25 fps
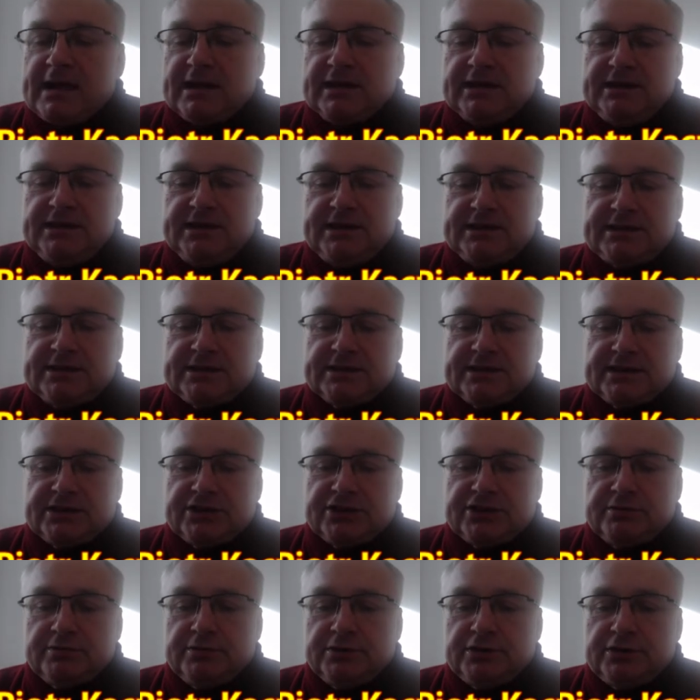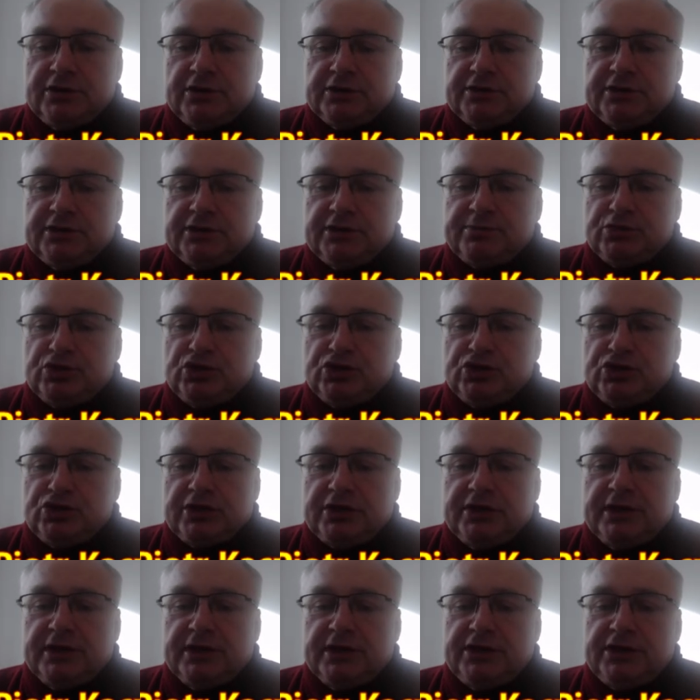nie chce, żeby goniec
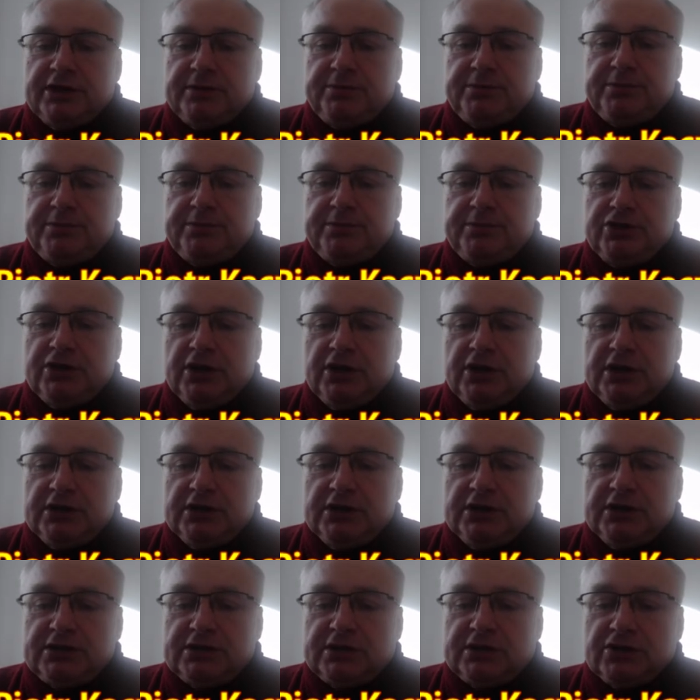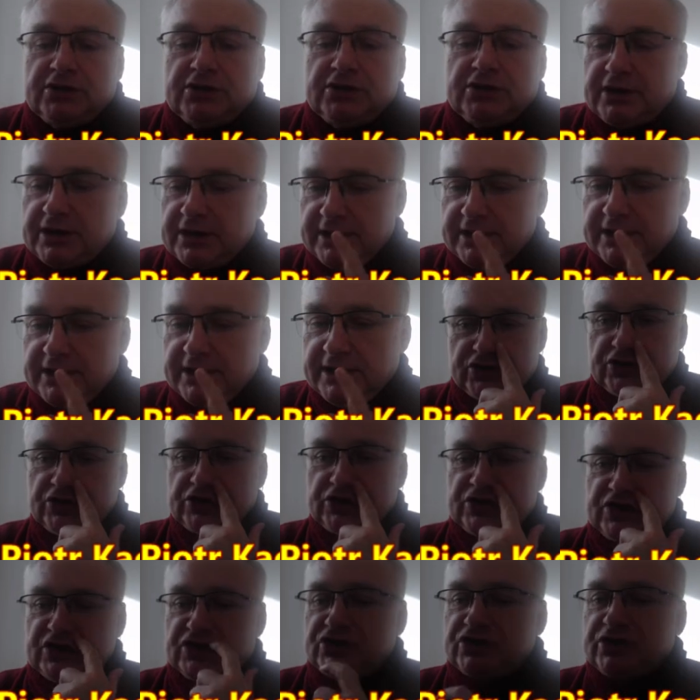przeszedł na G5 i skoczek na F6
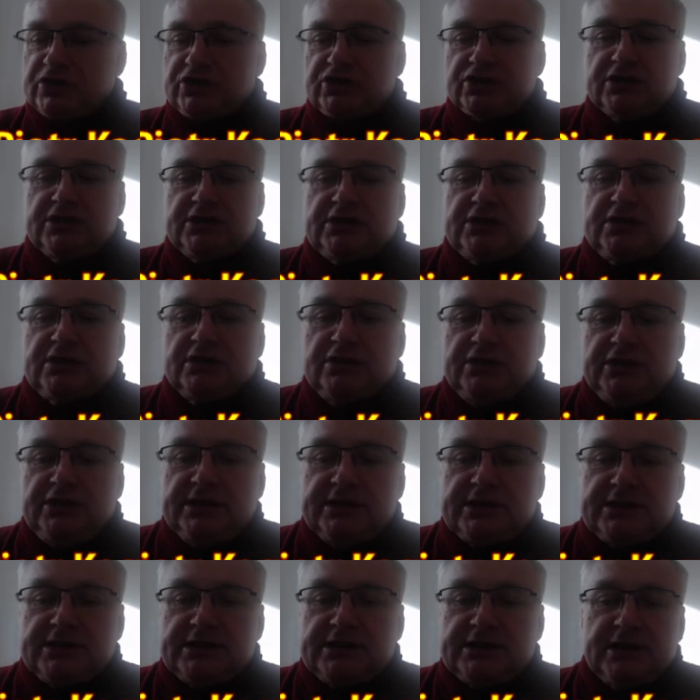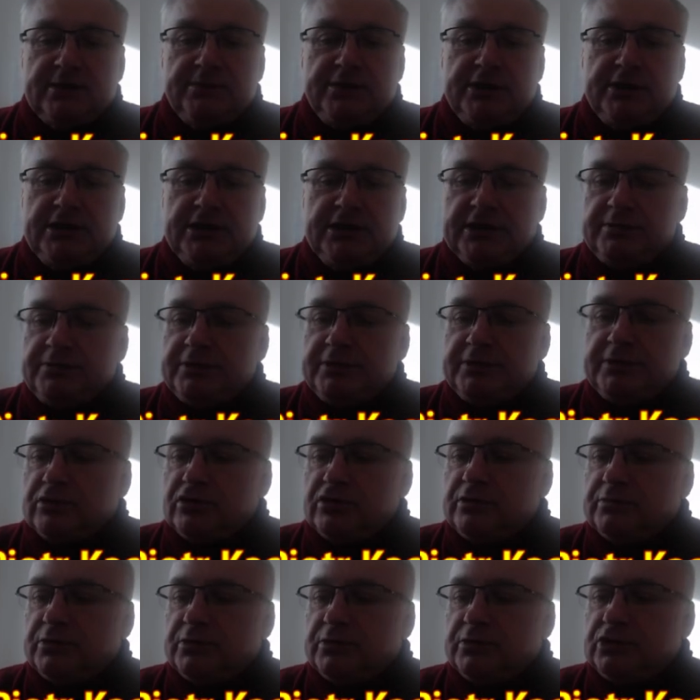troszeczkę stoi niestabilnie,
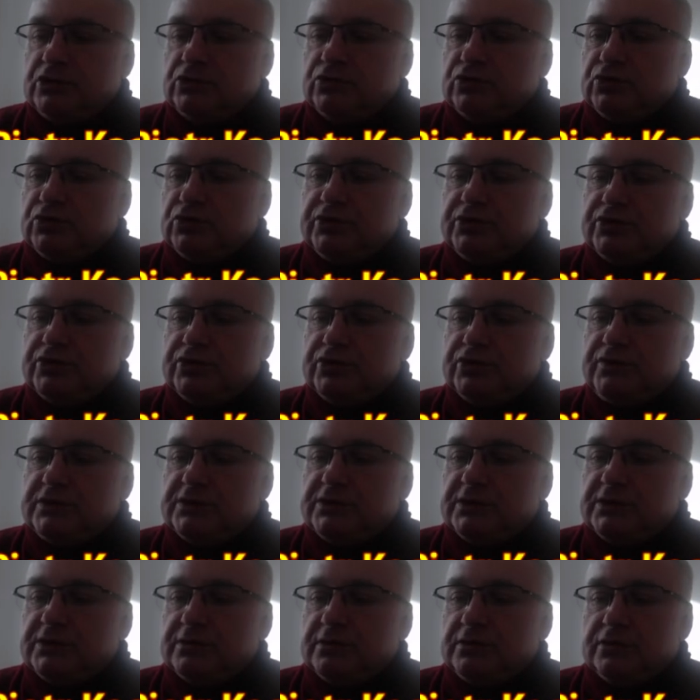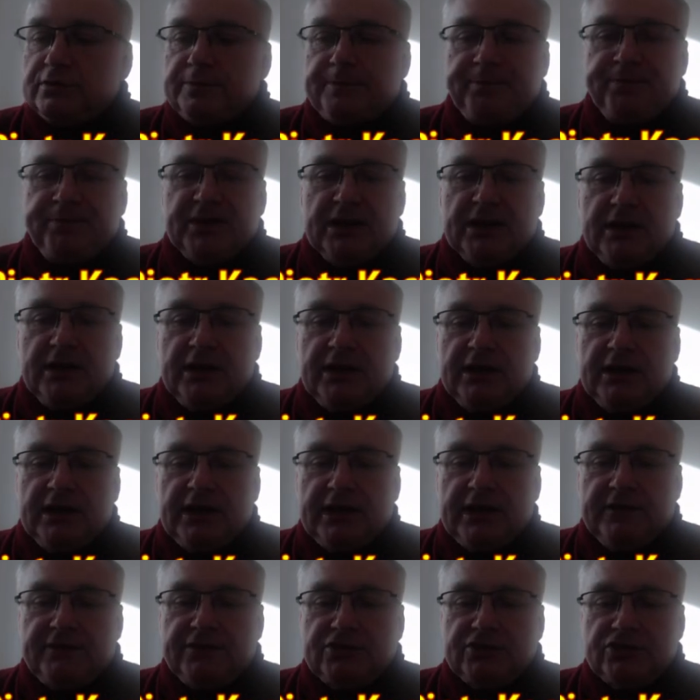białe mogą uderzyć w centrum.
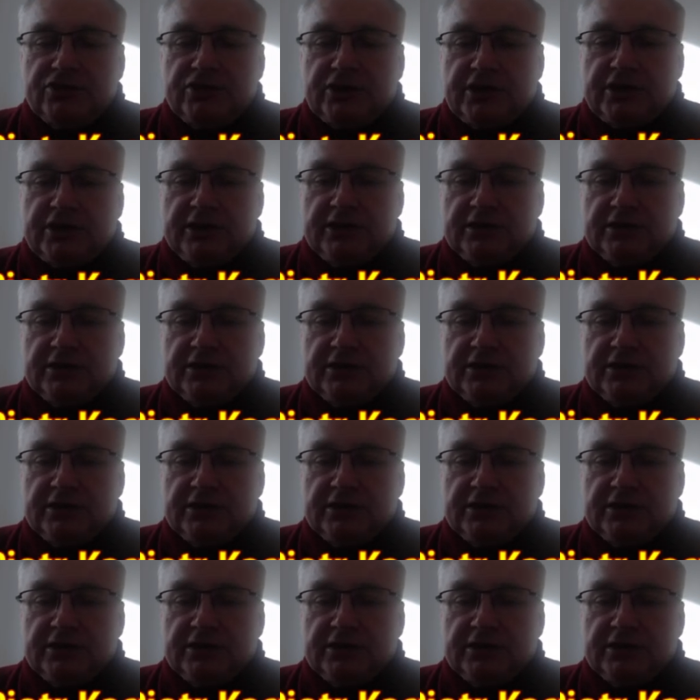F4.